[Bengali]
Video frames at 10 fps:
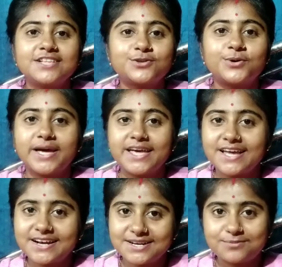তো এই
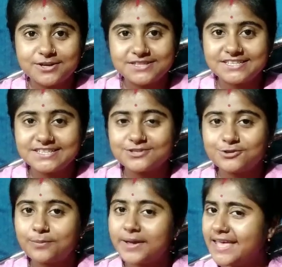আটটা পঁয়ত্রিশের
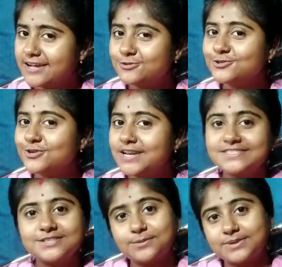সময় একটু চলে
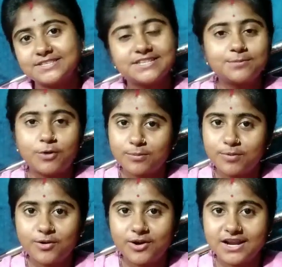এসেছি তোমাদের সাথে
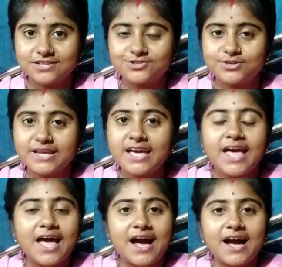বকবক করার জন্য
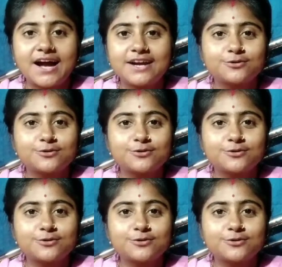আর